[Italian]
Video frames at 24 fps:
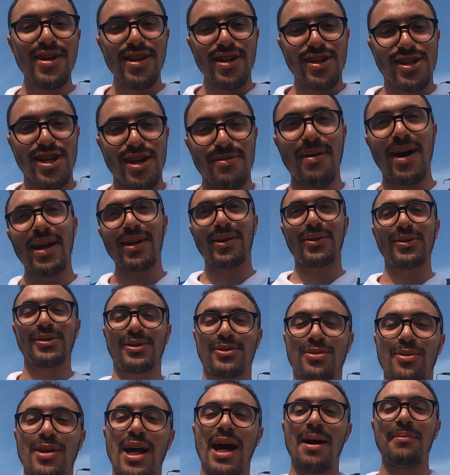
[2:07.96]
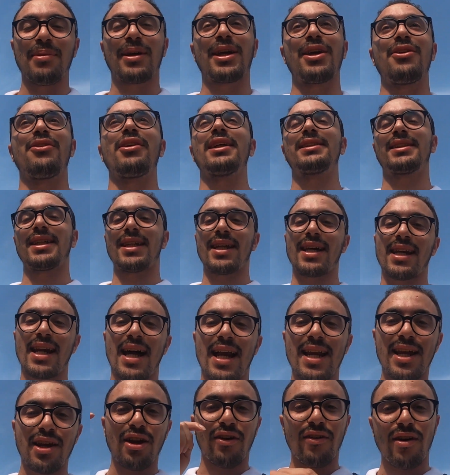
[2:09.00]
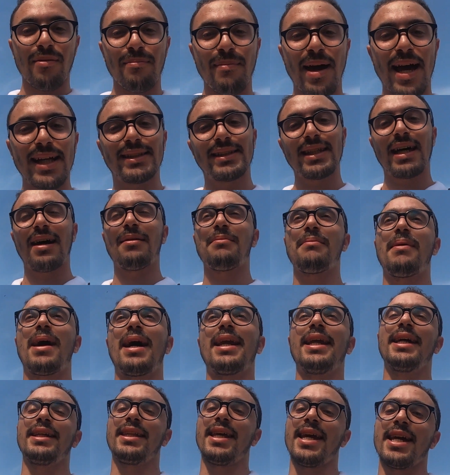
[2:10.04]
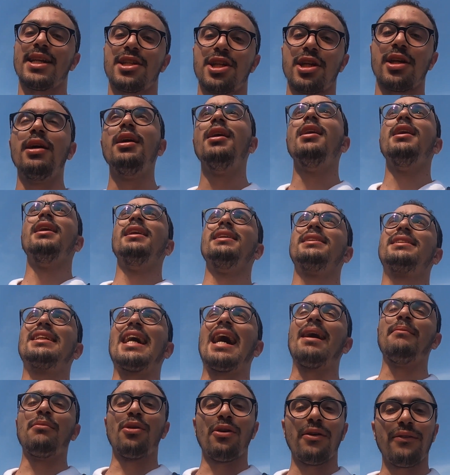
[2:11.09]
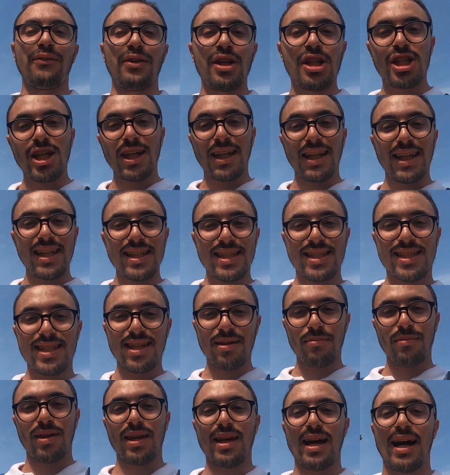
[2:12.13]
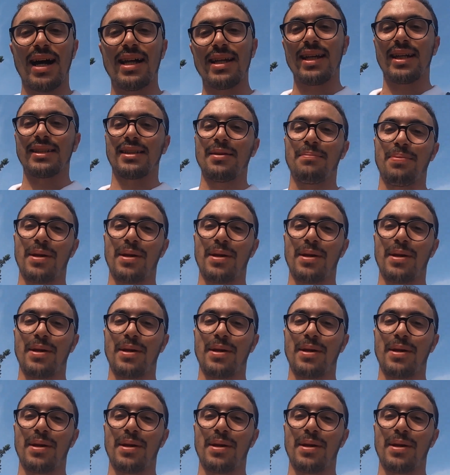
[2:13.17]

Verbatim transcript: c'è Marco Sturam che non atterrerà alle 9.30 ma alle 10 siamo vicinissimi all'Inate